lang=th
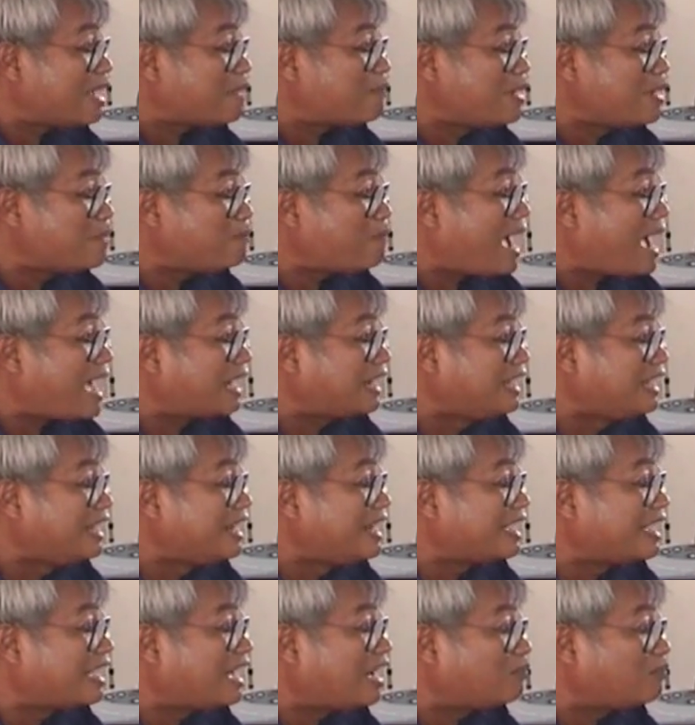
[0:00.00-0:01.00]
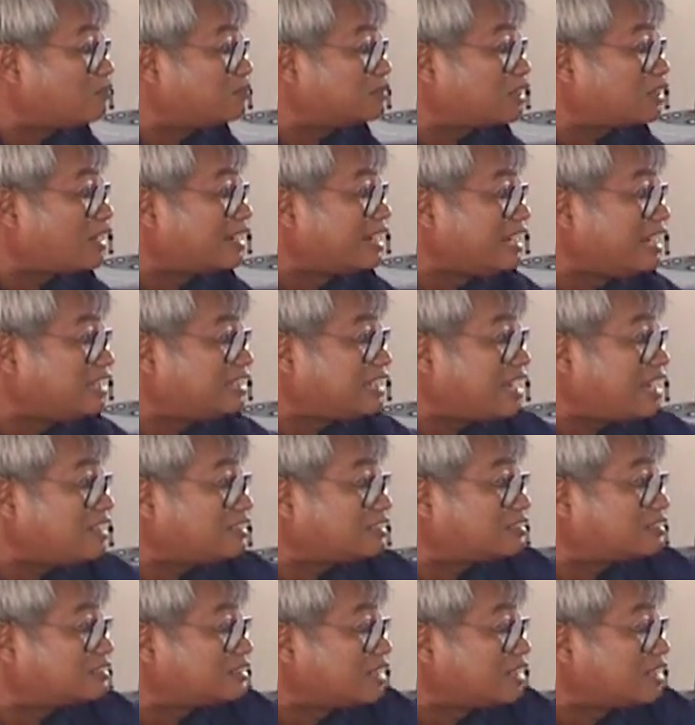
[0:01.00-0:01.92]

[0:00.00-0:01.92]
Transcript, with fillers: แบบไม่ปาณีเลยครับ ตอนนี้ใช้